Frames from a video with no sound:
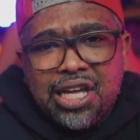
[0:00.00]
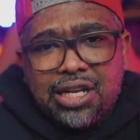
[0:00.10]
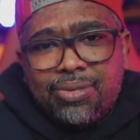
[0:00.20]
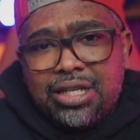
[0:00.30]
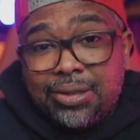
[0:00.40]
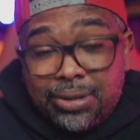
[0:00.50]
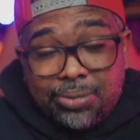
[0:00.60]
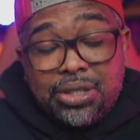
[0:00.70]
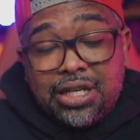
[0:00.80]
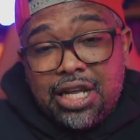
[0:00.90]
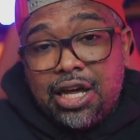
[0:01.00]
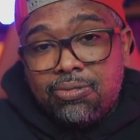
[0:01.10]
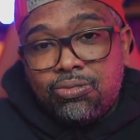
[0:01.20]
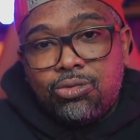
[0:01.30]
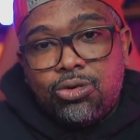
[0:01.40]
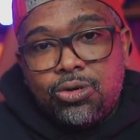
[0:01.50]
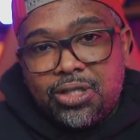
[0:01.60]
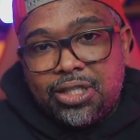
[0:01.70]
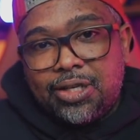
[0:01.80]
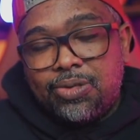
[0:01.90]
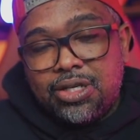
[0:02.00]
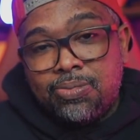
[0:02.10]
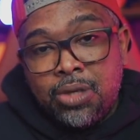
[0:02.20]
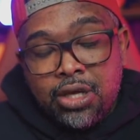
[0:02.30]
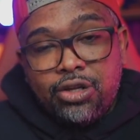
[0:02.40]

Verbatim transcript: اللي ما عجبتني بشكل عام كل شيء تمام